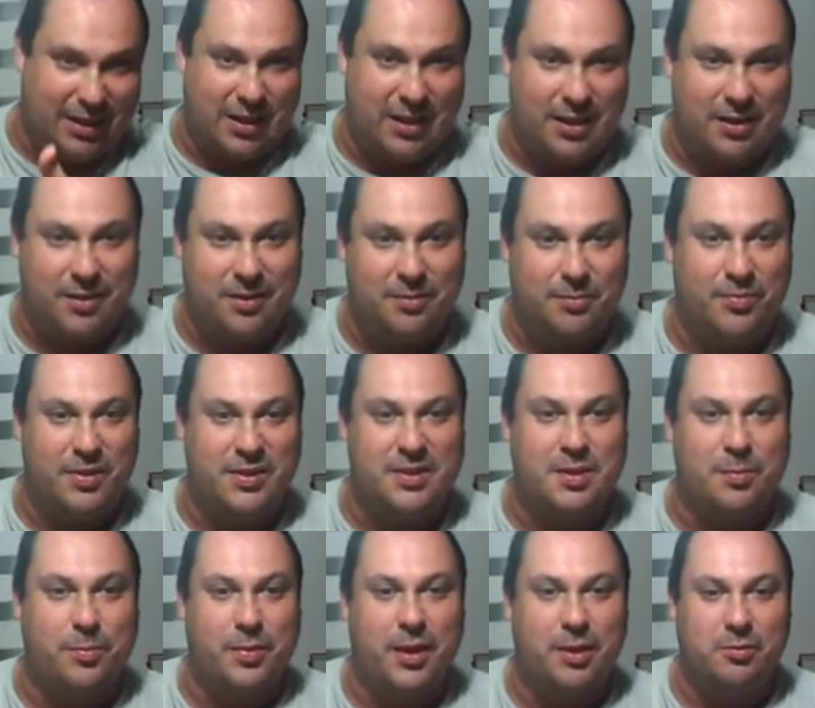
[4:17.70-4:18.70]
era,
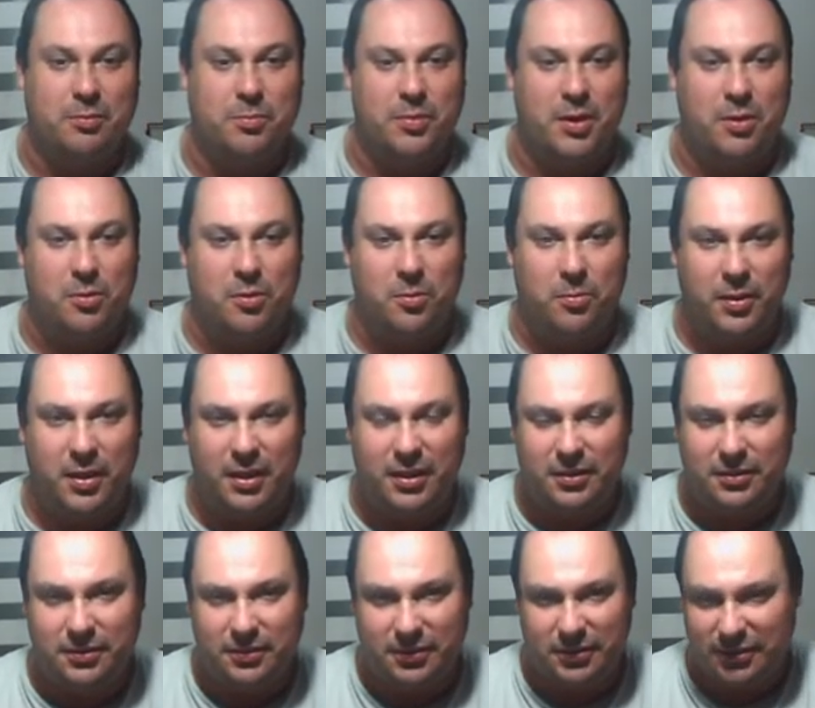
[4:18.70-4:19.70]
fazia parte do Império
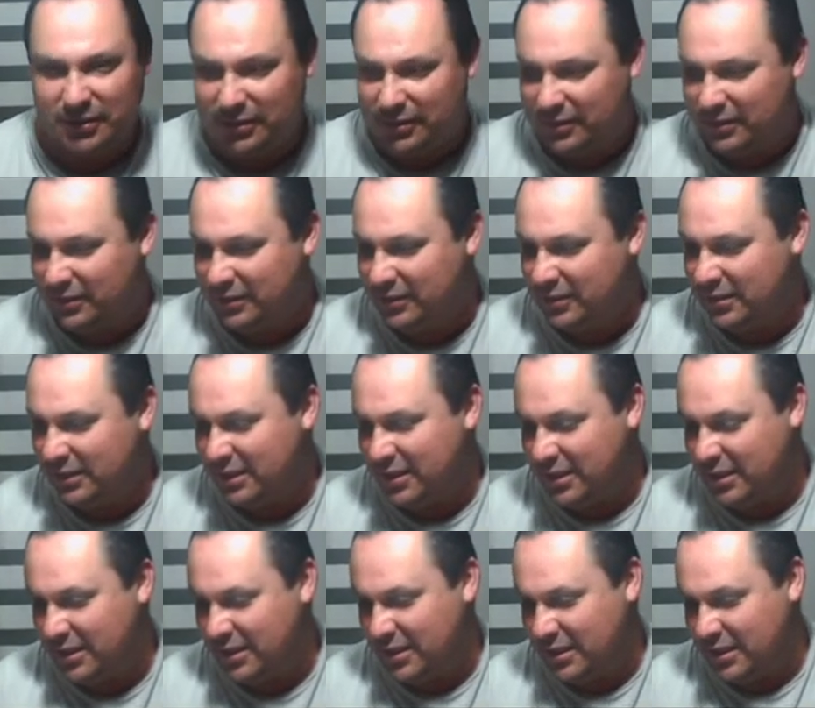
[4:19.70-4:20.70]
Romano.
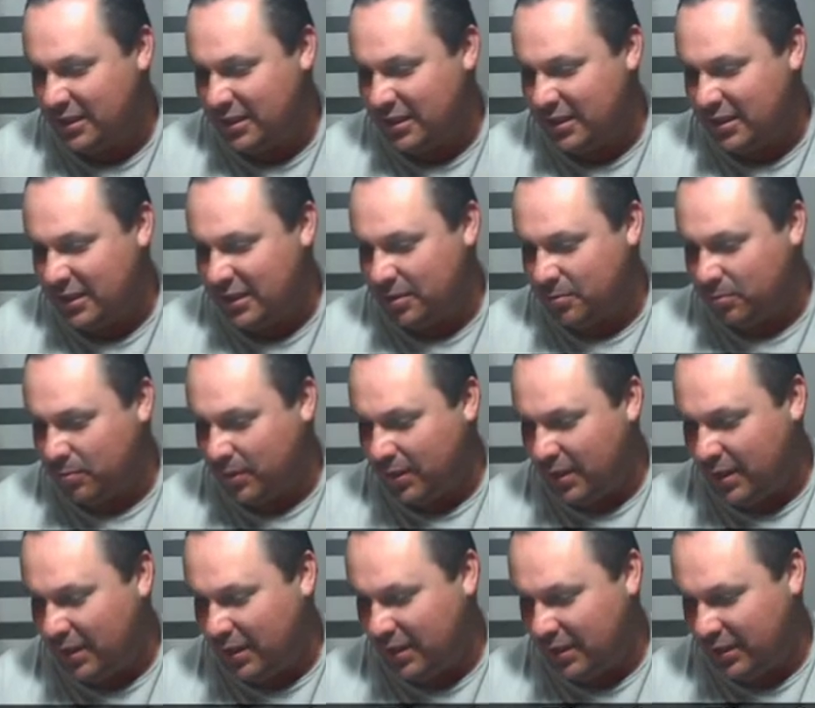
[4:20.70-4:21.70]
E
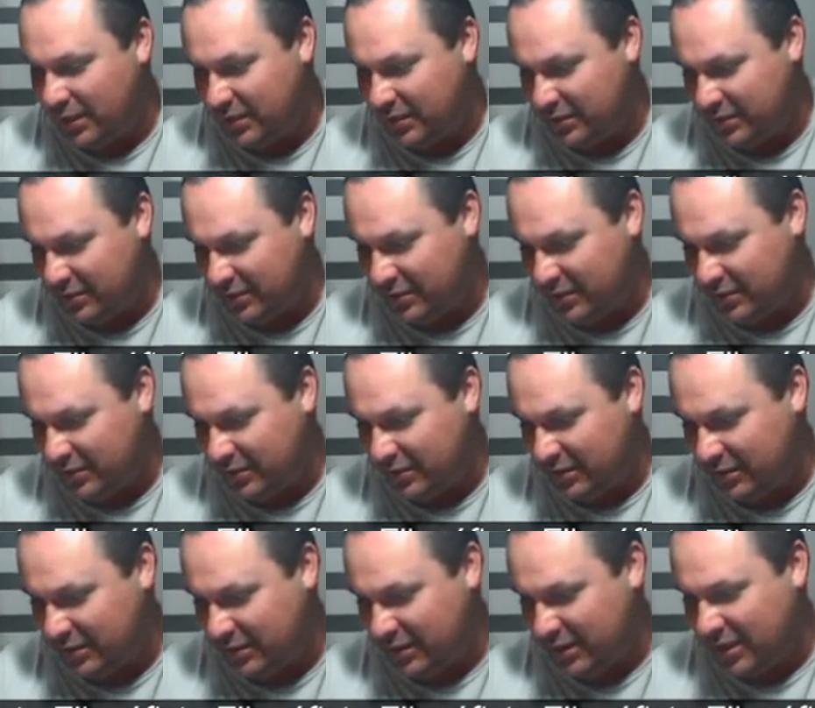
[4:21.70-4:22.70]
blá,
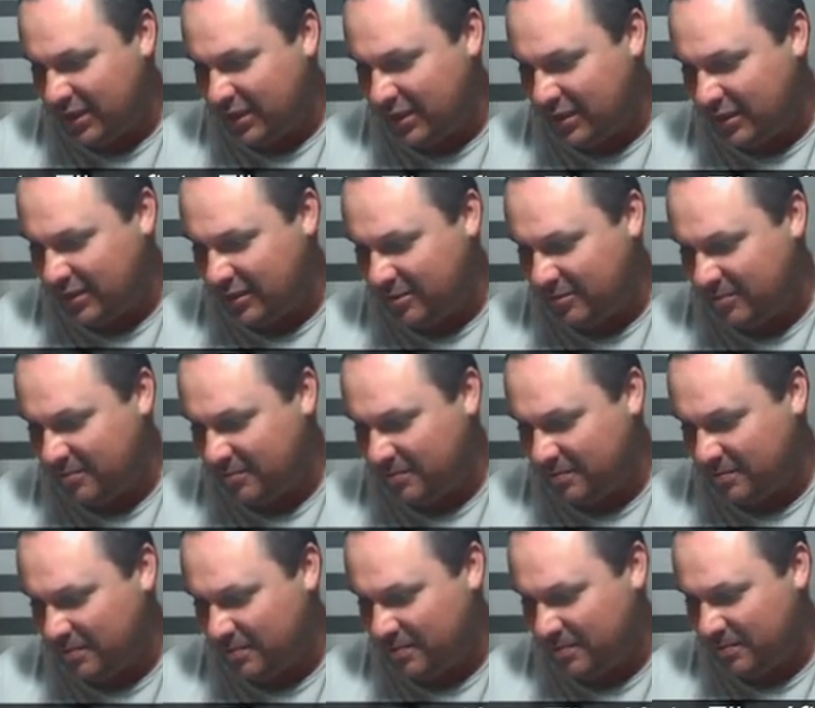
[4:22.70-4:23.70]
né?
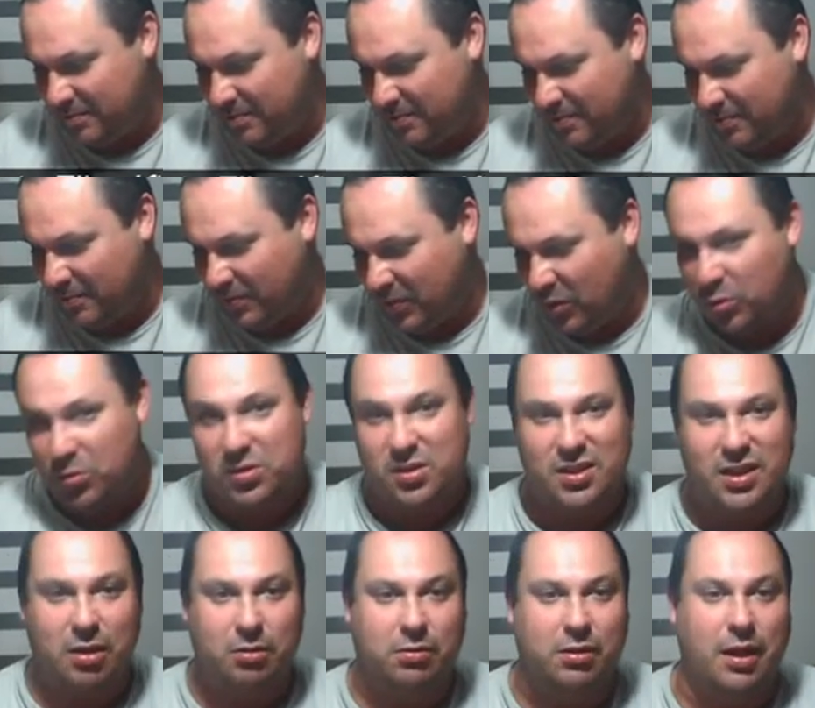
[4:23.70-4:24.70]
O
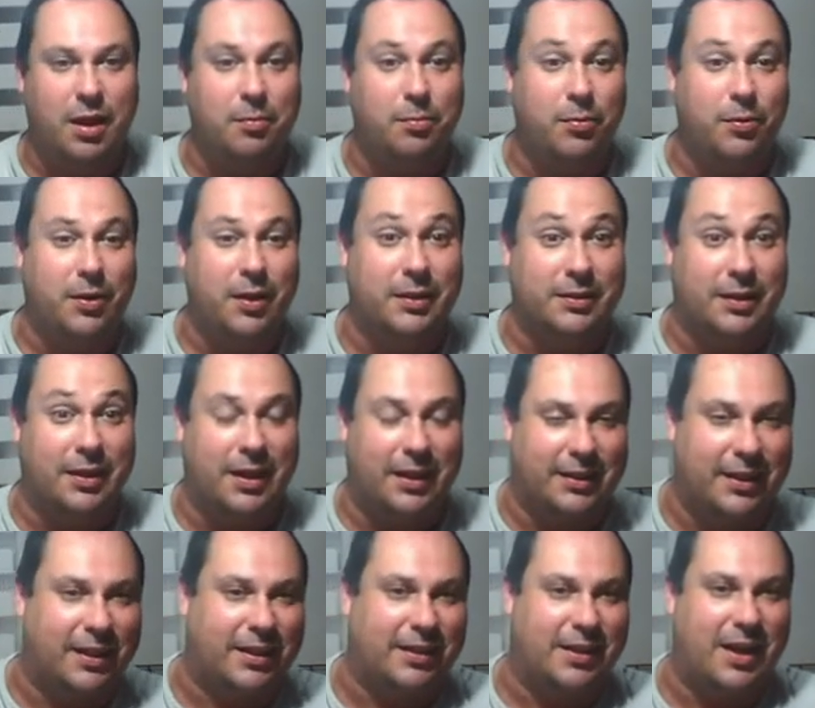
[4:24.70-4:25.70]
salto da bota lá
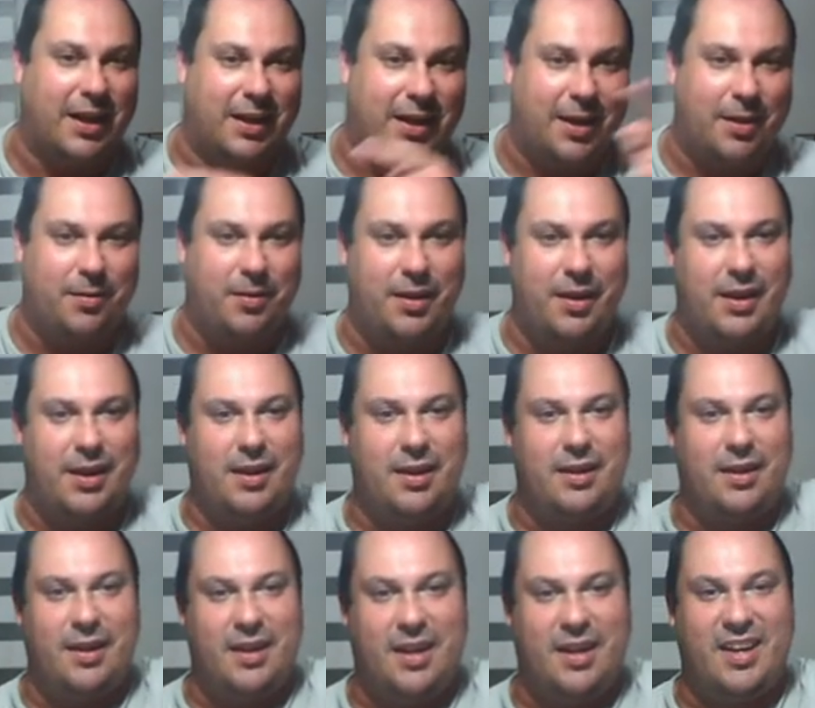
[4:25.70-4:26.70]
da Itália
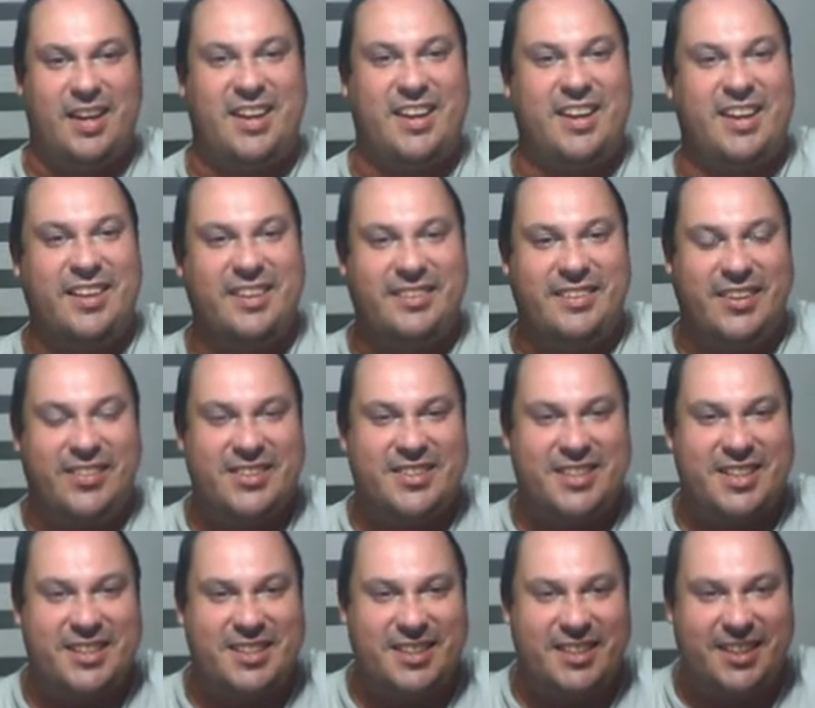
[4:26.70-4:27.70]
era, era grego, estava
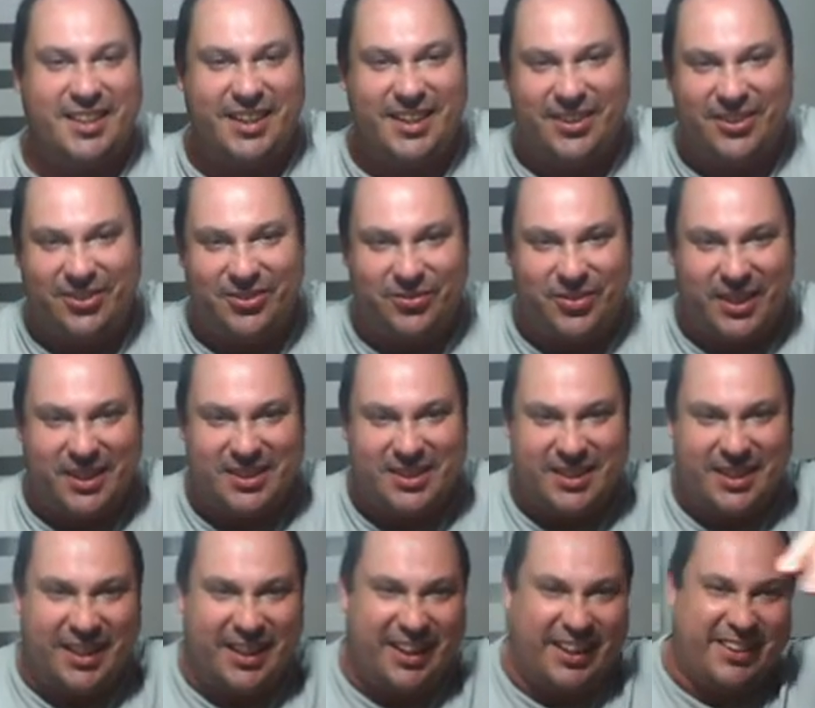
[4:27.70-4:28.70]
cheio de grego no
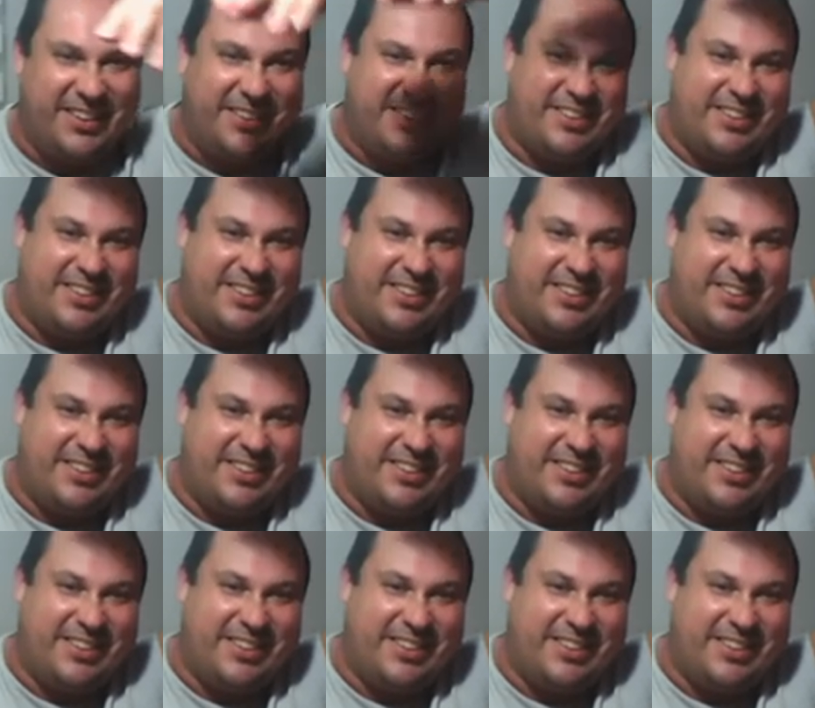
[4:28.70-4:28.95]
passado.